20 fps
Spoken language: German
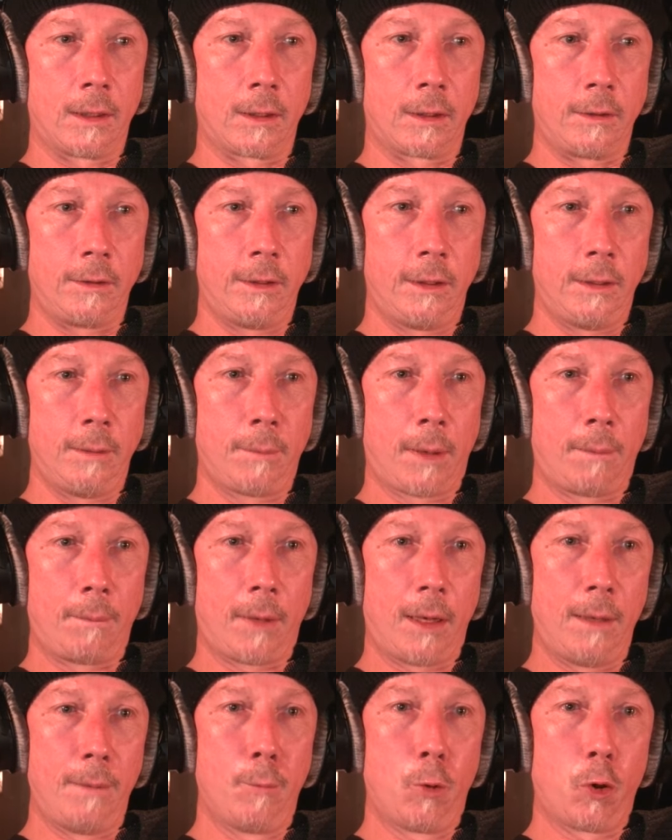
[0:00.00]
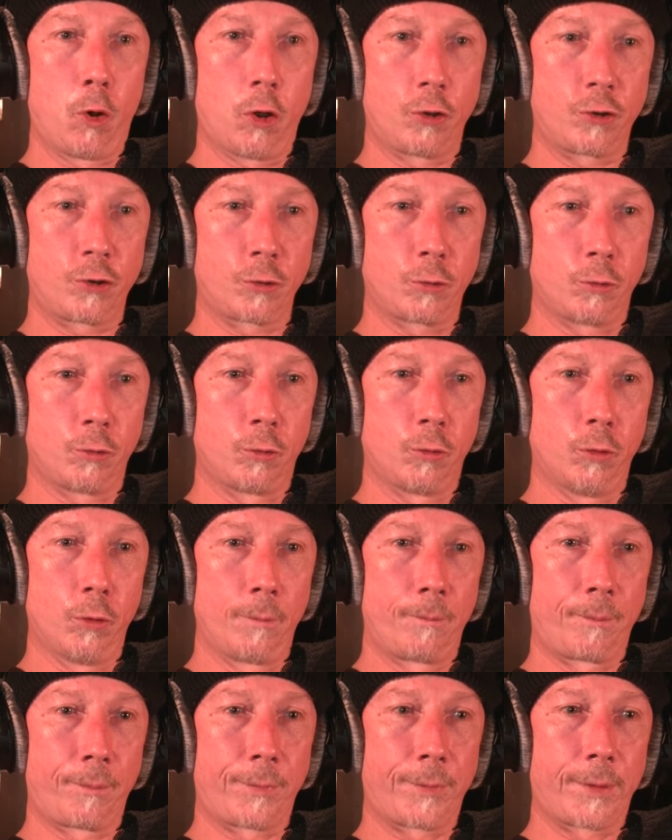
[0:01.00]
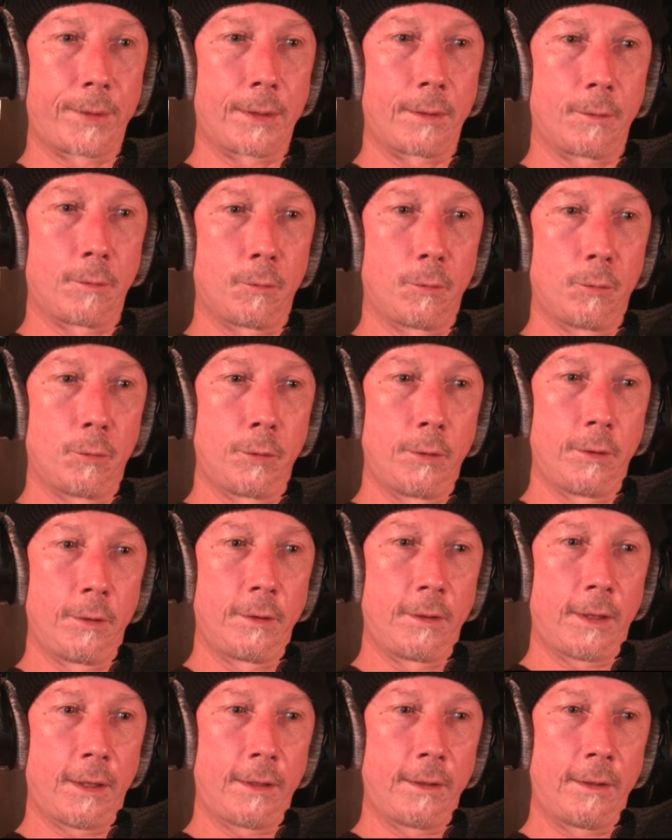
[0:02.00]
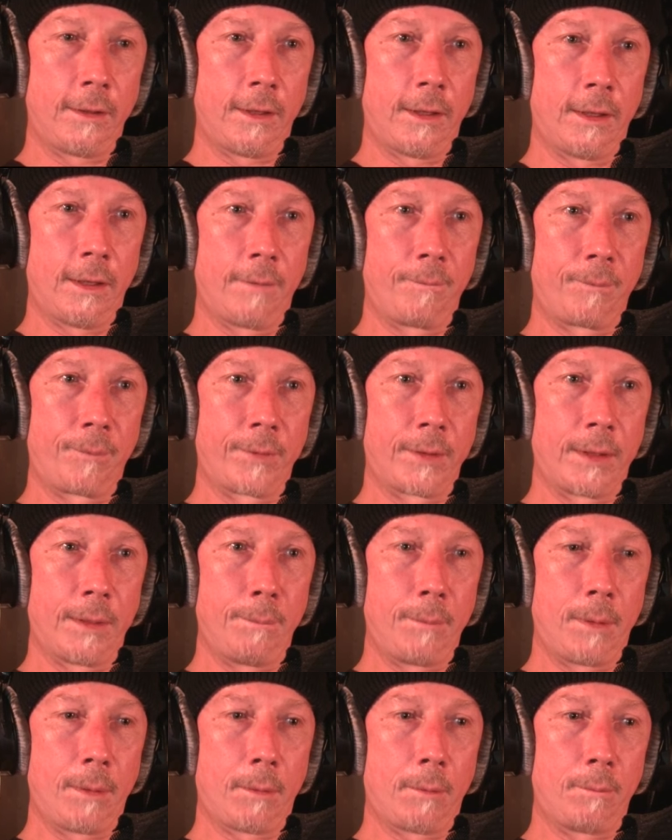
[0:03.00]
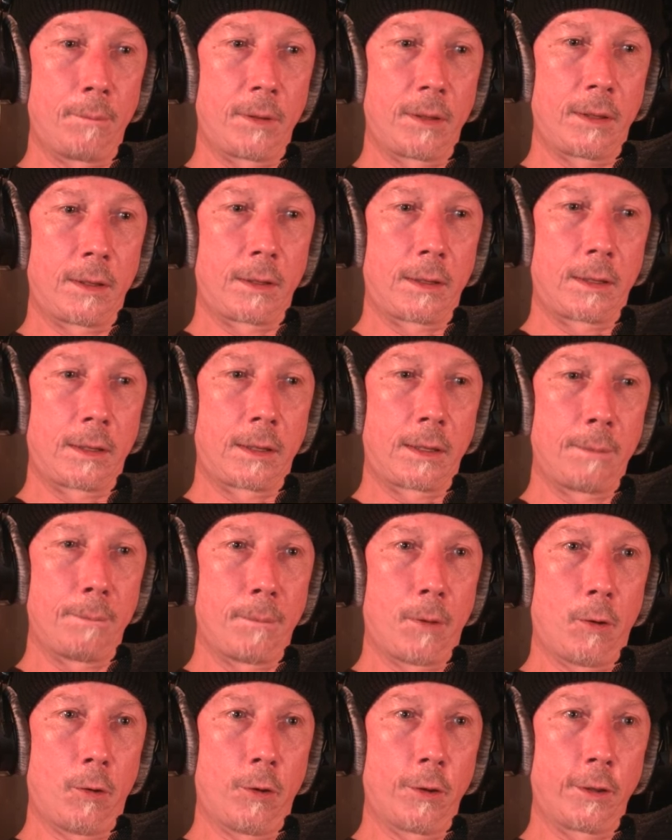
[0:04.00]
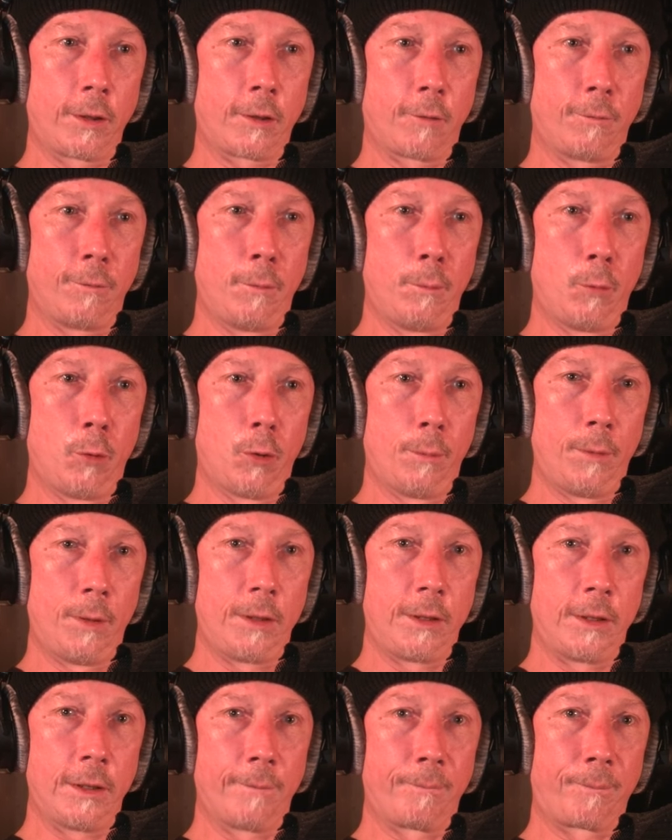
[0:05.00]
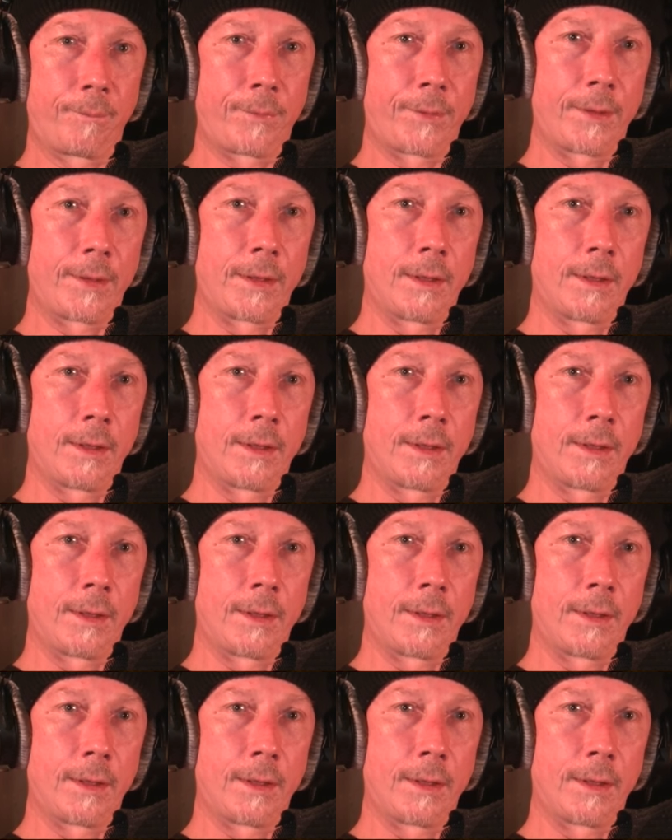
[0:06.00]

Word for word: Hier nimm mal mal Moroschko und dann äh, gib mir gib mal ordentlich auf eine Murmel hier. Ah.